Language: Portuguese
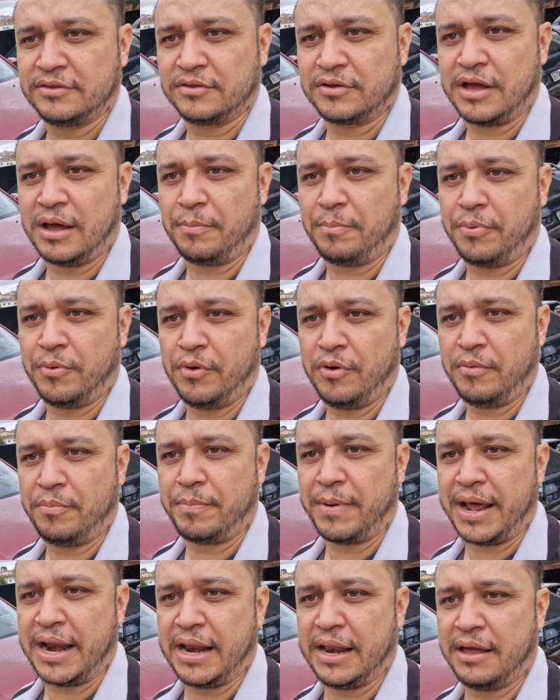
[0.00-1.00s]
Capô,
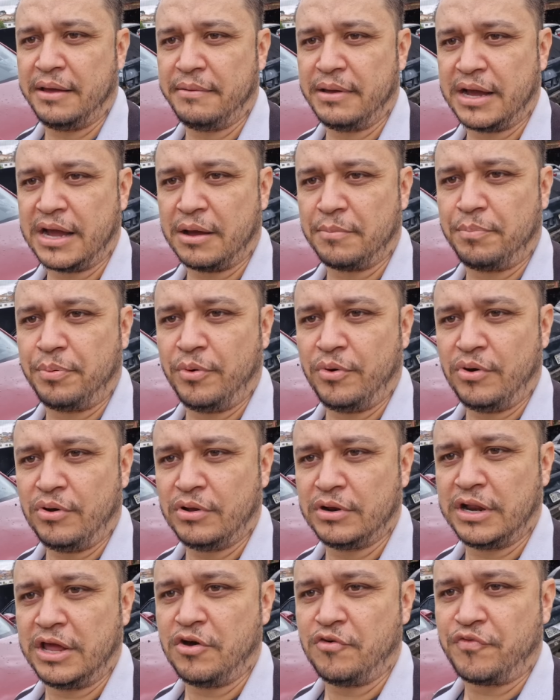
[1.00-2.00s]
paralama,
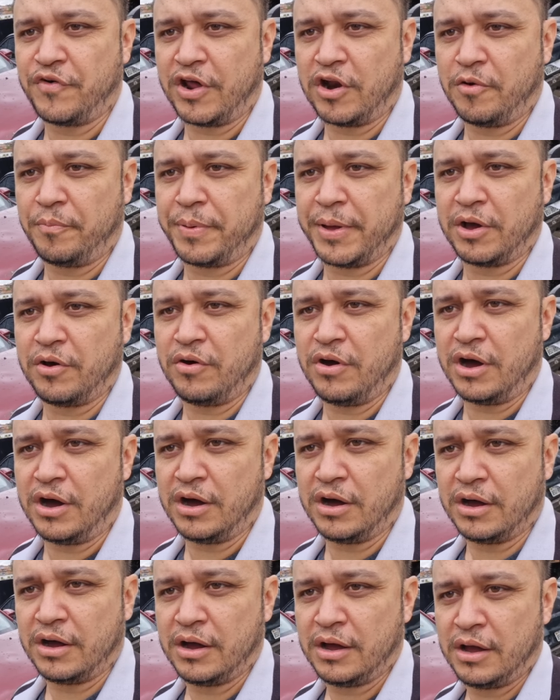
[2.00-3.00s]
capô. Nem o farol pegou, ó.
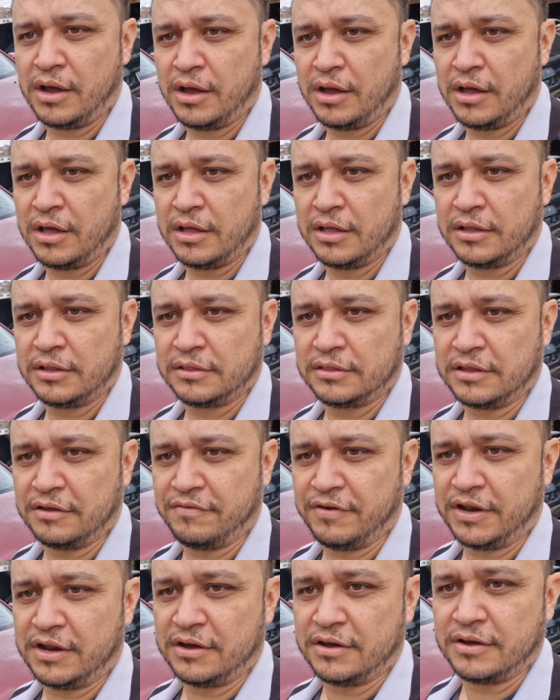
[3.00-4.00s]
Tá
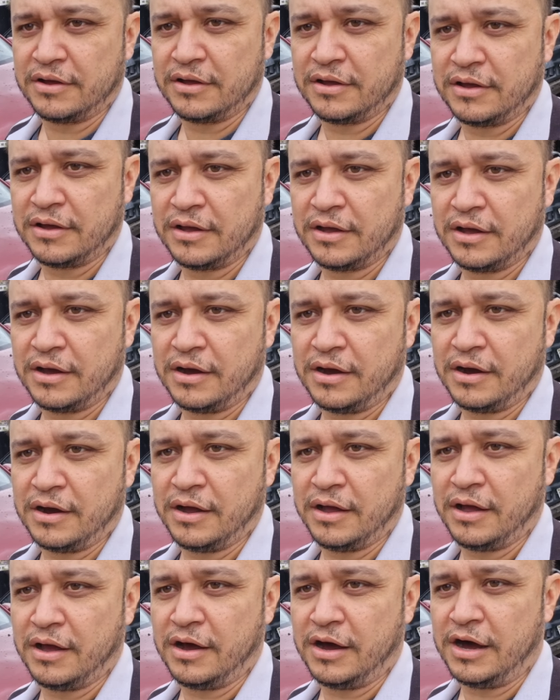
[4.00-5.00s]
vendo?
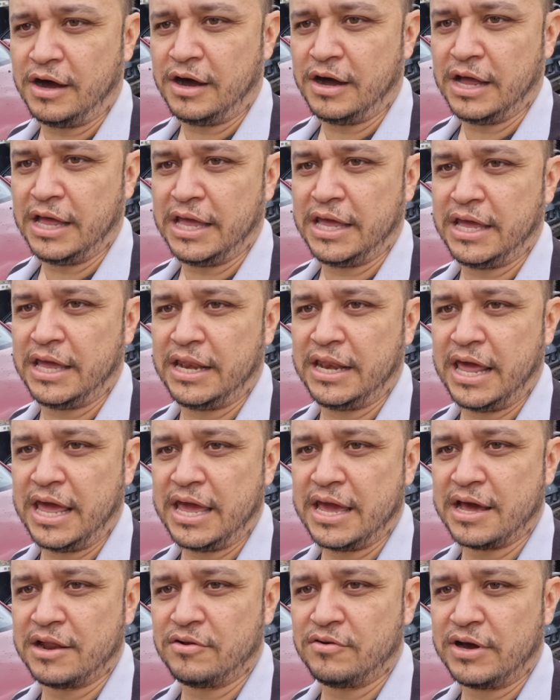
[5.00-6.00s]
Ó, e
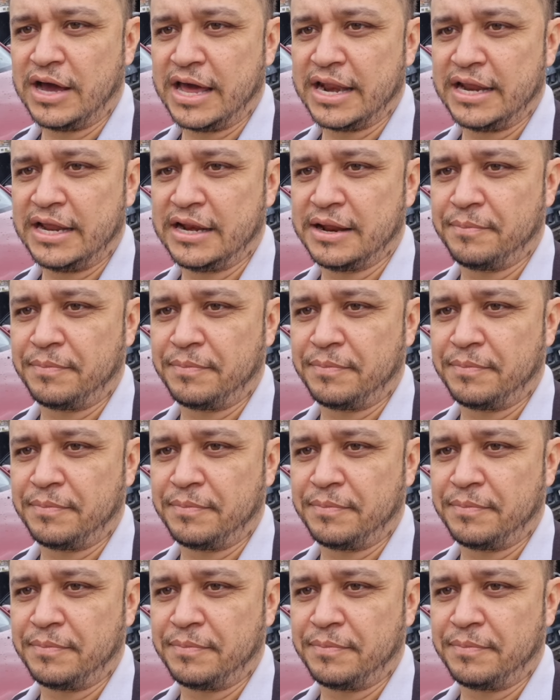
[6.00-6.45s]
nem a longarina,